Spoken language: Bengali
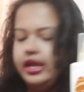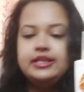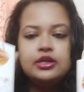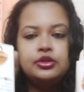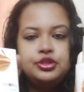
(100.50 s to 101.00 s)

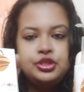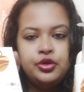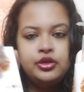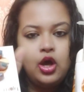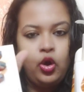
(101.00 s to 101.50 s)
এটা হচ্ছে
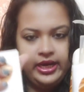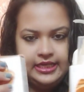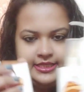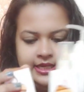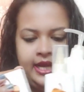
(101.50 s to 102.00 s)
ওর
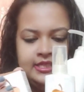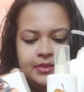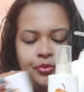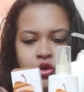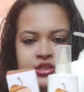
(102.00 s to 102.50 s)
অয়েলটা এটা
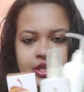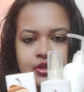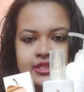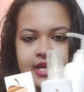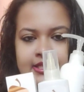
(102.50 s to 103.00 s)
পুরোটাই
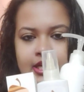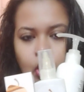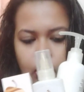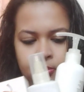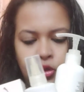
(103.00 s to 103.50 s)
হচ্ছে একটা
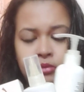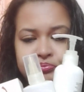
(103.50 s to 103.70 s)
কম্বো